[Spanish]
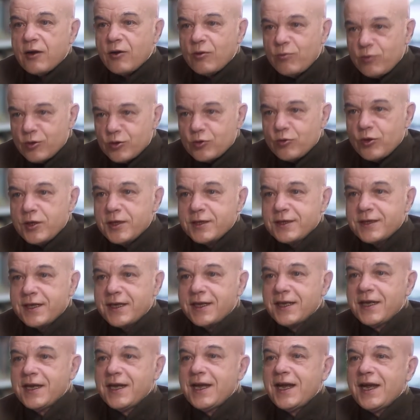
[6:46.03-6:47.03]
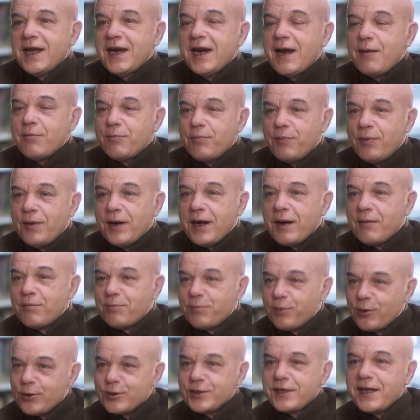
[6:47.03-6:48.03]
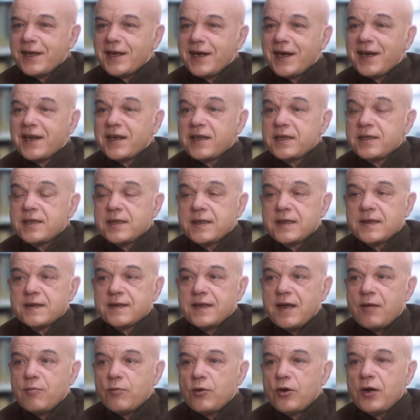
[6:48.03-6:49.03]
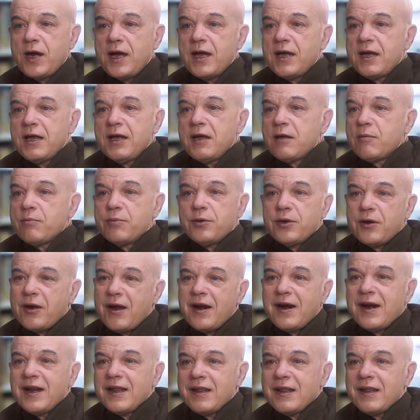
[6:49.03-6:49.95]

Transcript: como suele ser la, prosa de la gente de Zamora, pero,